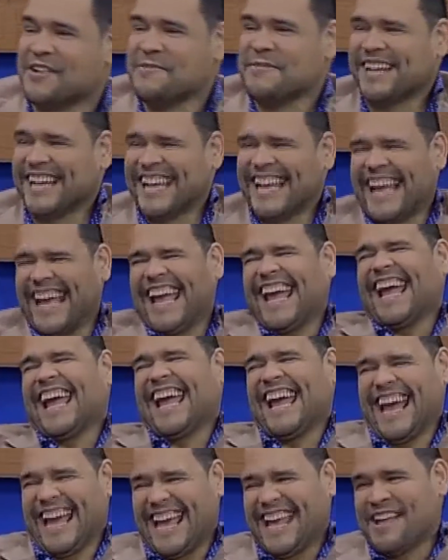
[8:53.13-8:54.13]
Sí,
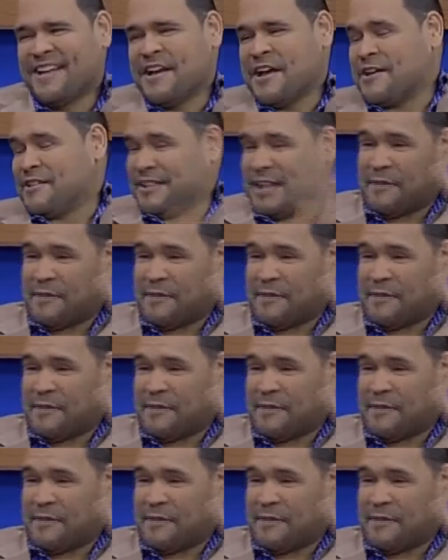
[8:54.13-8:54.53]
eso es verdad.